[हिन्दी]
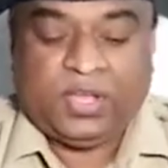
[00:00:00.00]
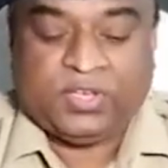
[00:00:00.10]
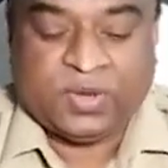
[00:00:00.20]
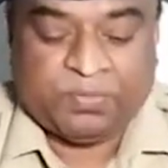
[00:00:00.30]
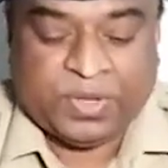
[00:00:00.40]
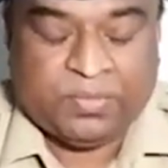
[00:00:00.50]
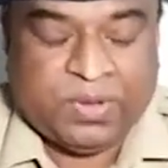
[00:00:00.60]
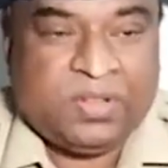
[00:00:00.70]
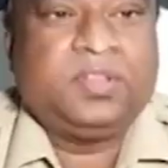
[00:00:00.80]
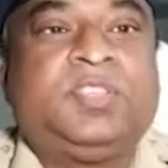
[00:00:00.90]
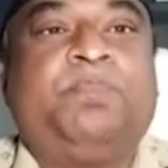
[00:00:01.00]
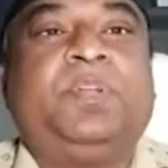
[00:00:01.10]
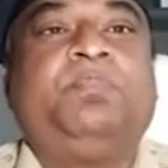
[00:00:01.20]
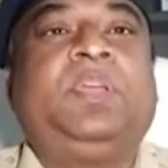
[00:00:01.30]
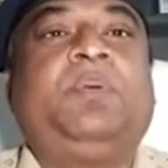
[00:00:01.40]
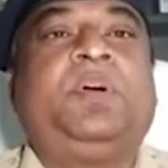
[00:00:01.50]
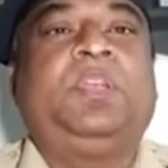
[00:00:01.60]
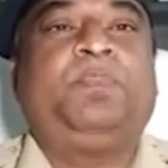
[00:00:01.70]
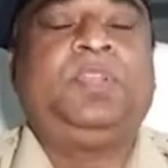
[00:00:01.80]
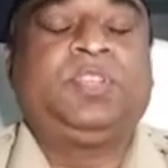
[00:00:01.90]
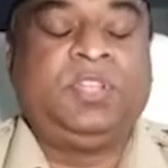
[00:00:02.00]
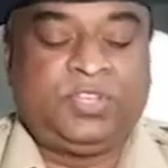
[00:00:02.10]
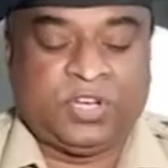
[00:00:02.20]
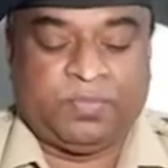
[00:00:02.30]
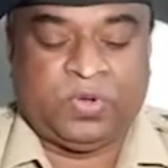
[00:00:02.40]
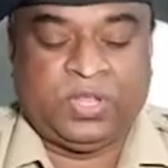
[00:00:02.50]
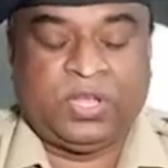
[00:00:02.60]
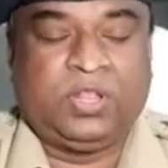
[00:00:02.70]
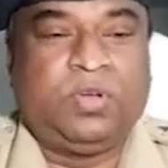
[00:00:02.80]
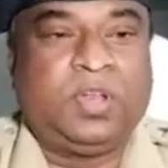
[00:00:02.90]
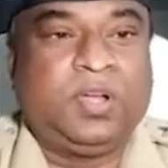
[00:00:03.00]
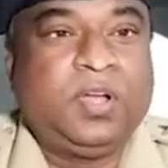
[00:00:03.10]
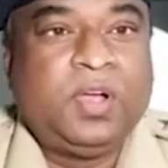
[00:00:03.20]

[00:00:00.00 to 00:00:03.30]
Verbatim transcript: इस समय संबंध में हमारे पुलिस अधीक्षक महोदय के द्वारा